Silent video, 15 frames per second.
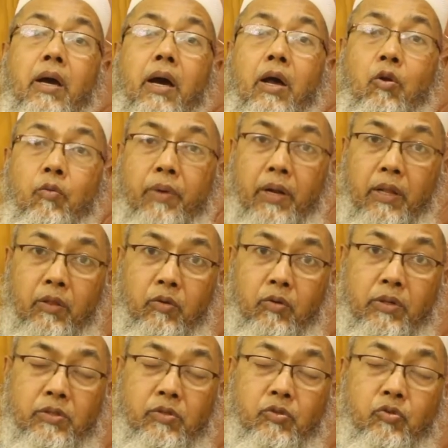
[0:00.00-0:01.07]
আরও মারাত্মক
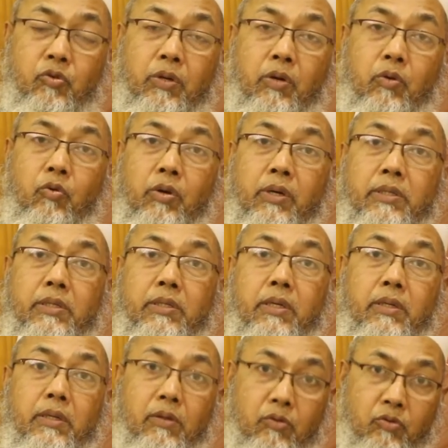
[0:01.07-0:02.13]
কিছু চোখের রোগ আছে
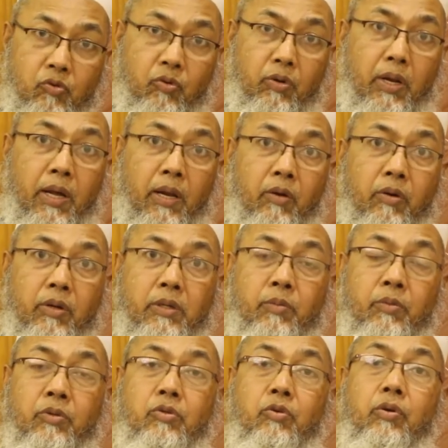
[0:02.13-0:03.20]
তাদের চোখ লাল হয়
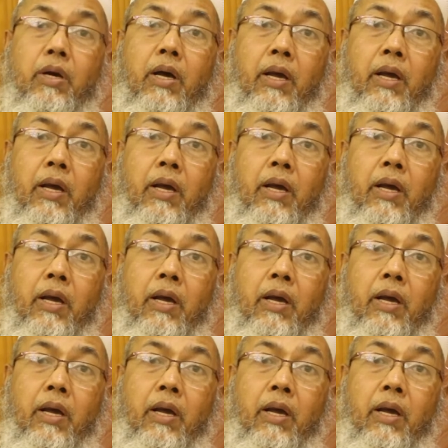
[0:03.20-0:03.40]
যেমন চোখ